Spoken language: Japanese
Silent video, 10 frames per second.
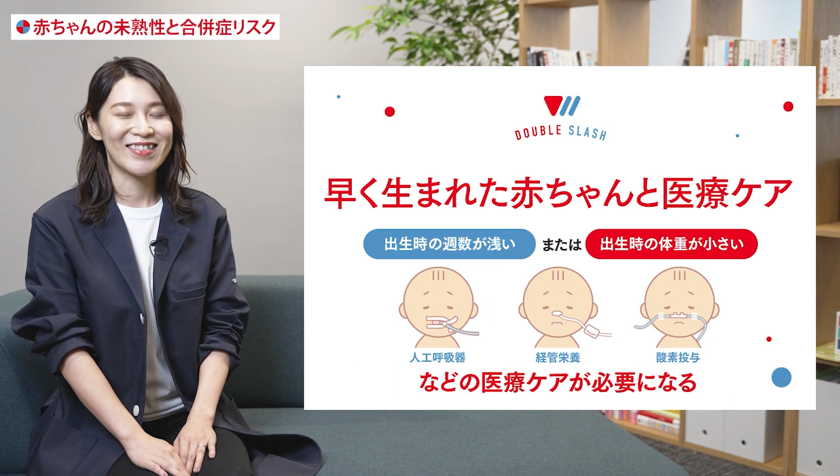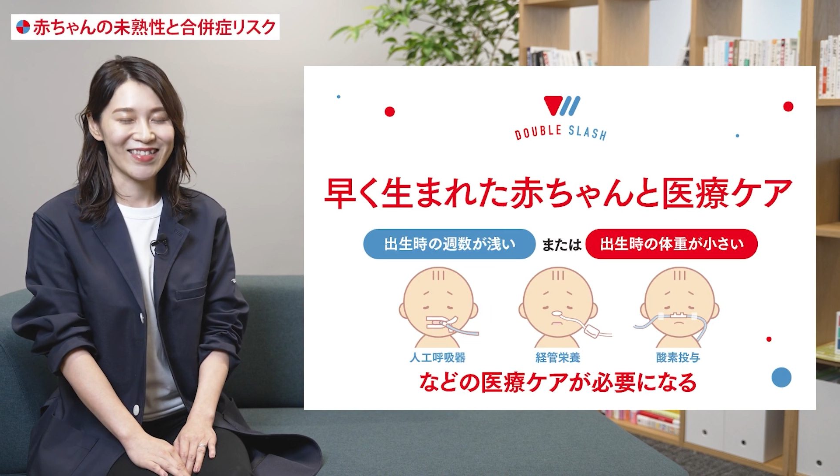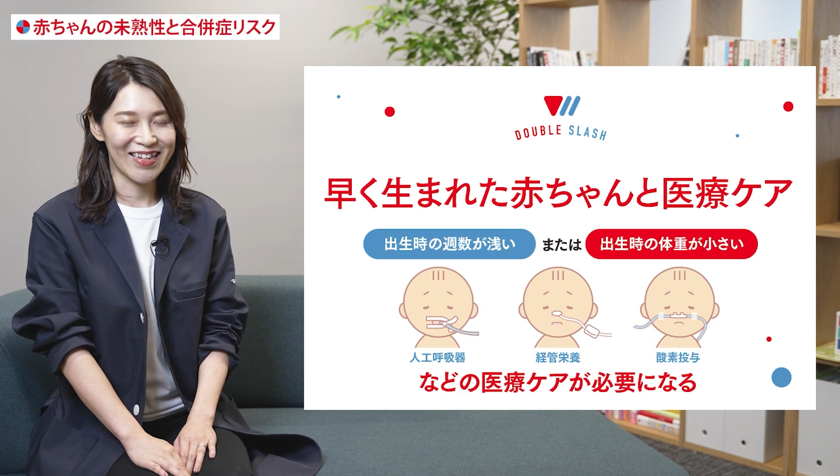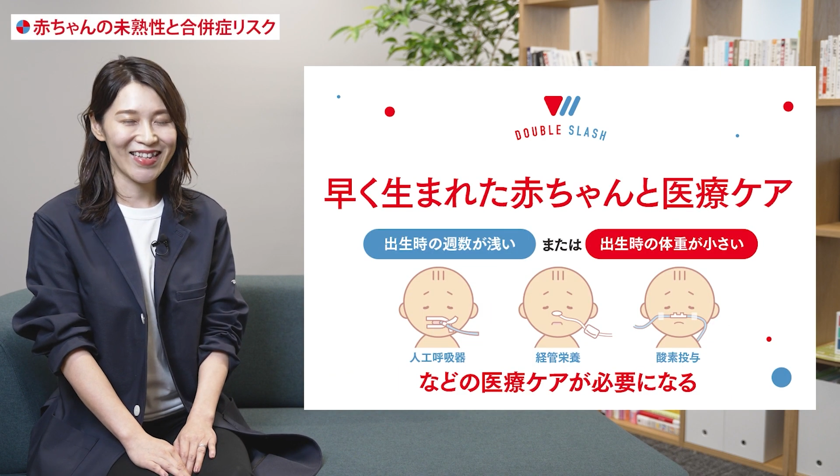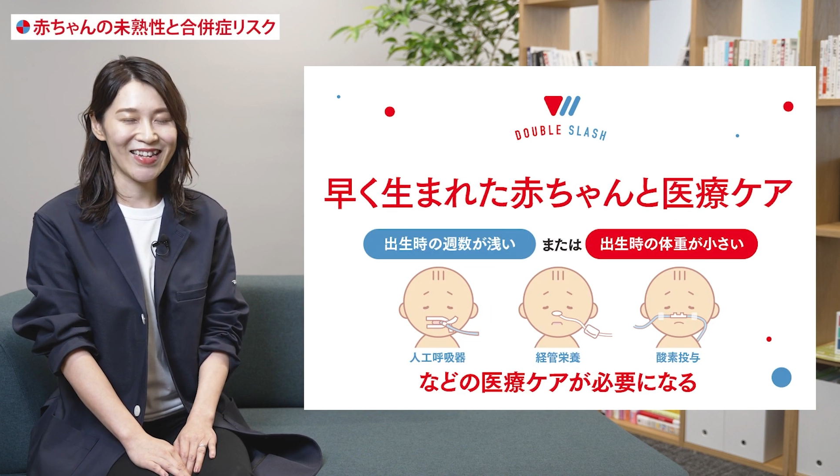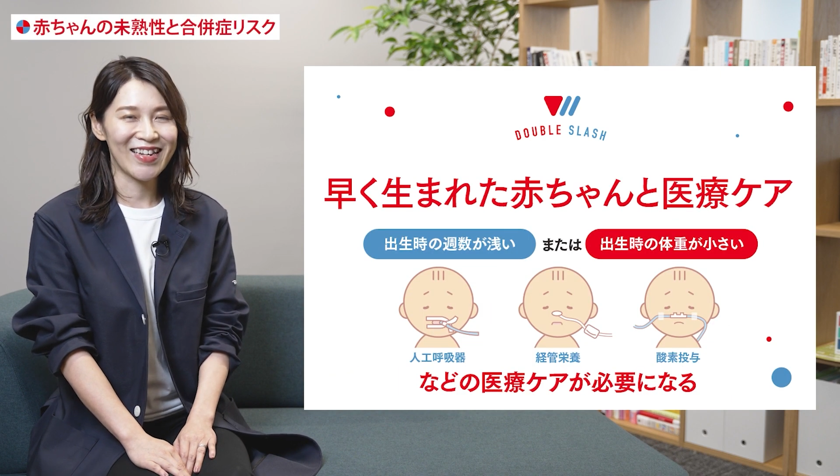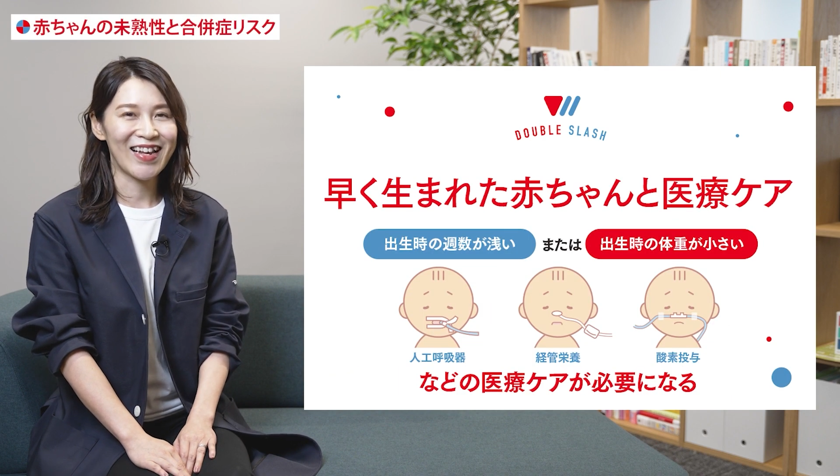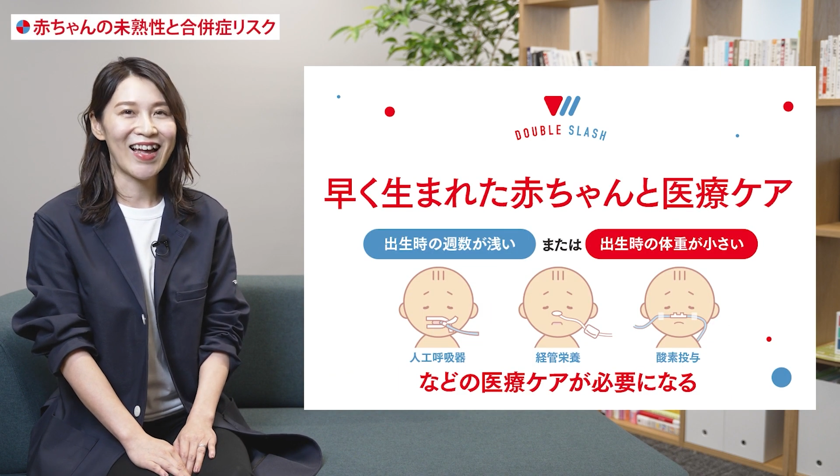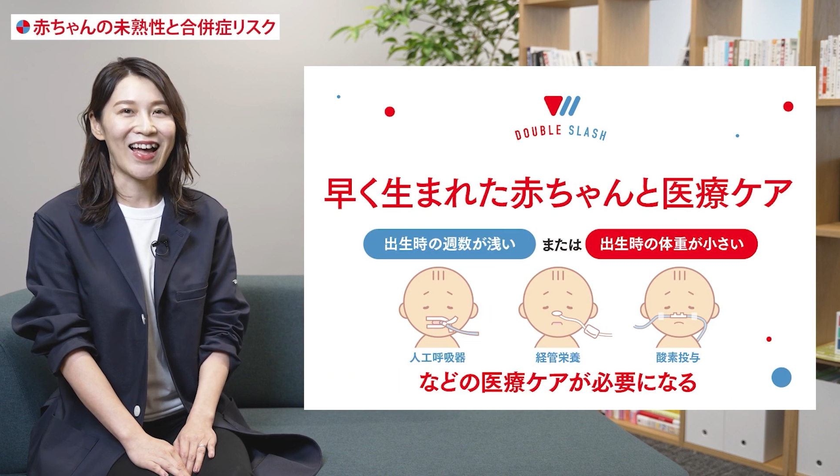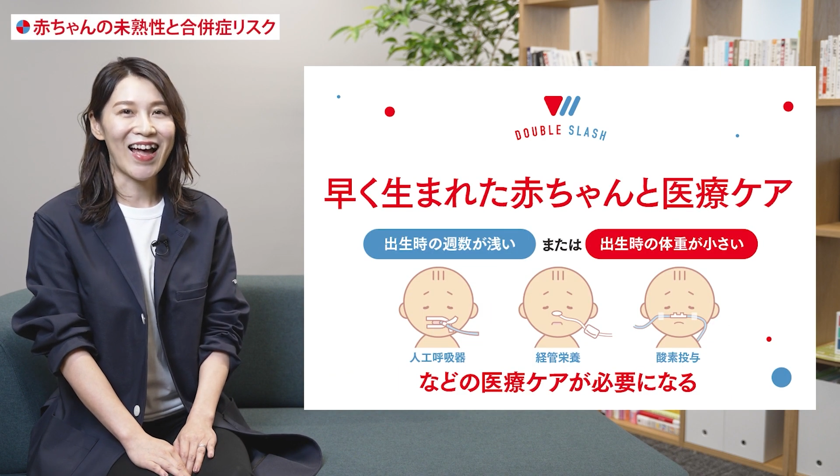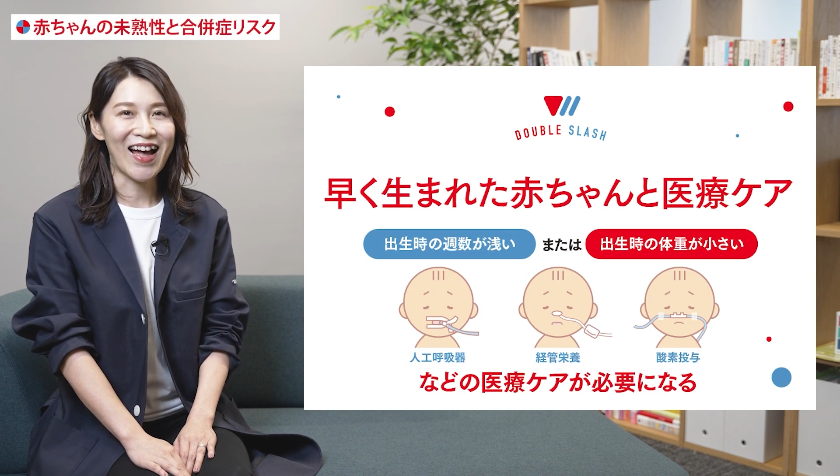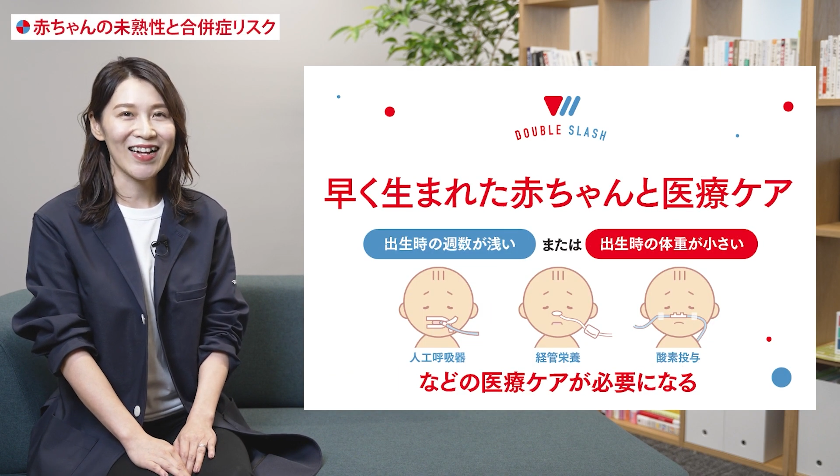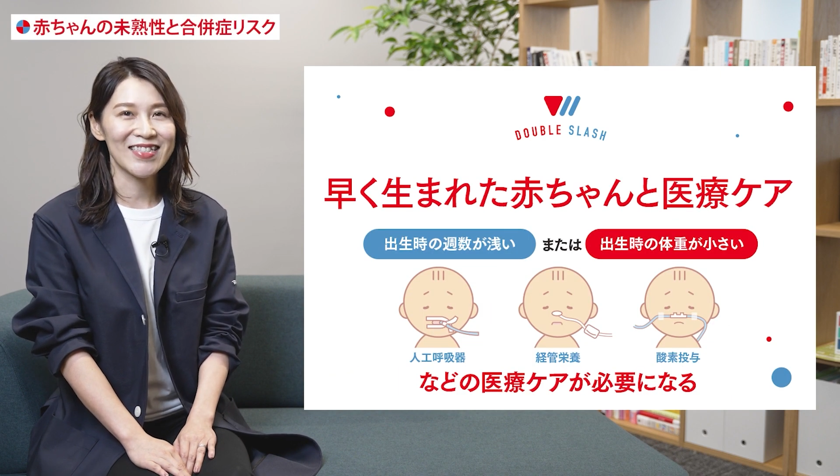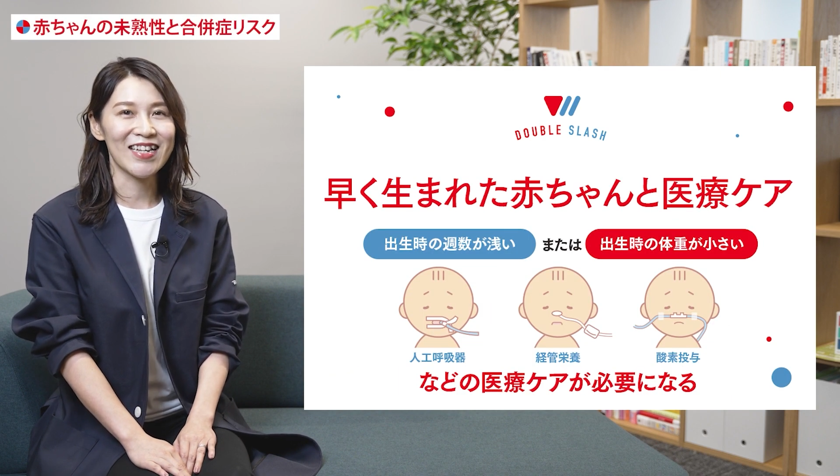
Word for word: 次に赤